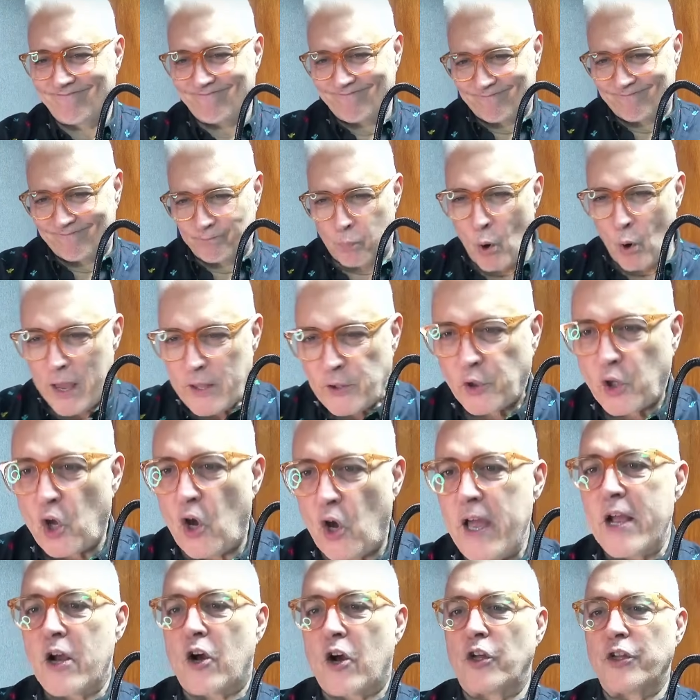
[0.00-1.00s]
Puestos
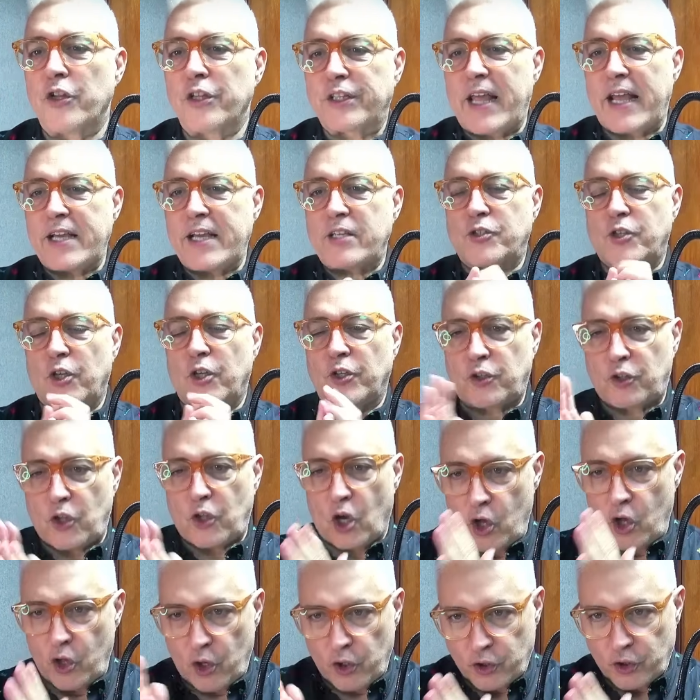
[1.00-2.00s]
en contextos
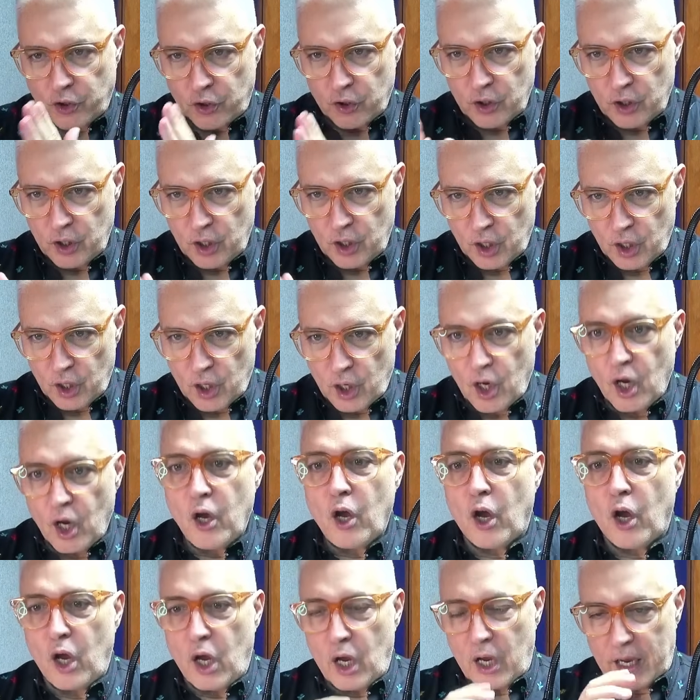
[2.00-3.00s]
todos,
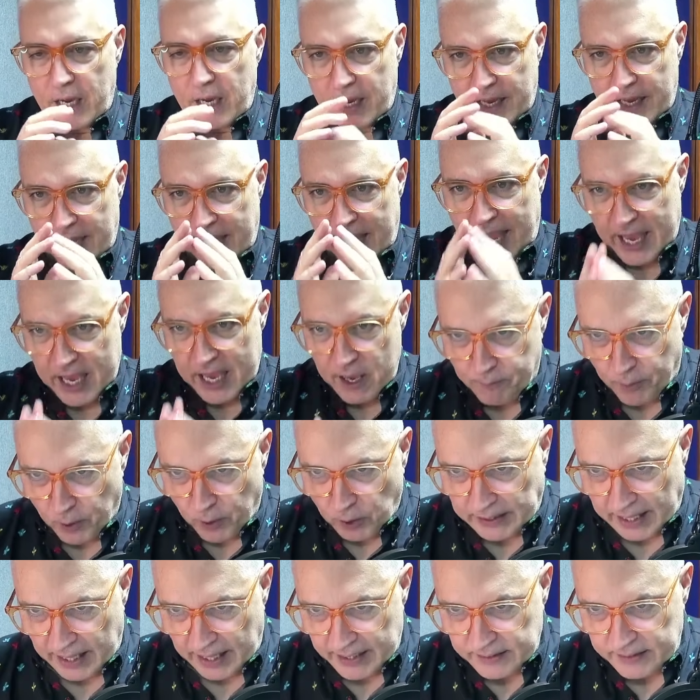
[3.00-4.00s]
es
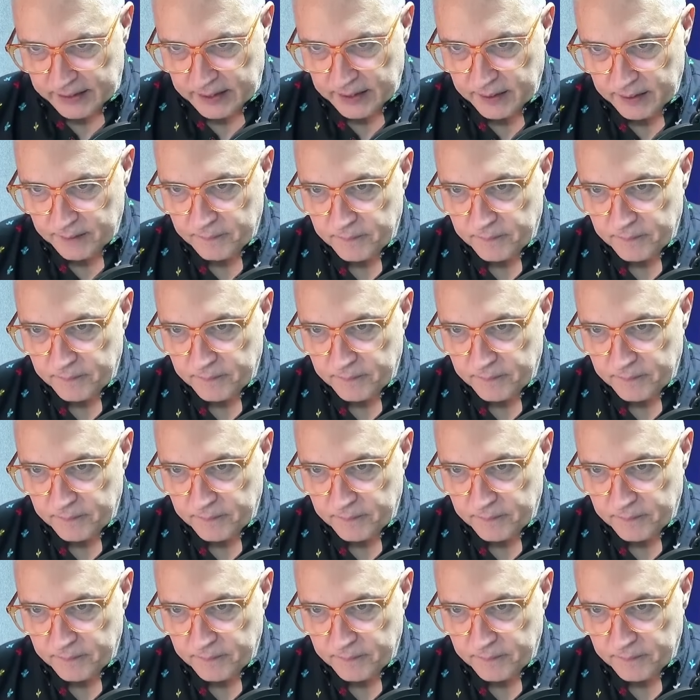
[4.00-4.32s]
importante.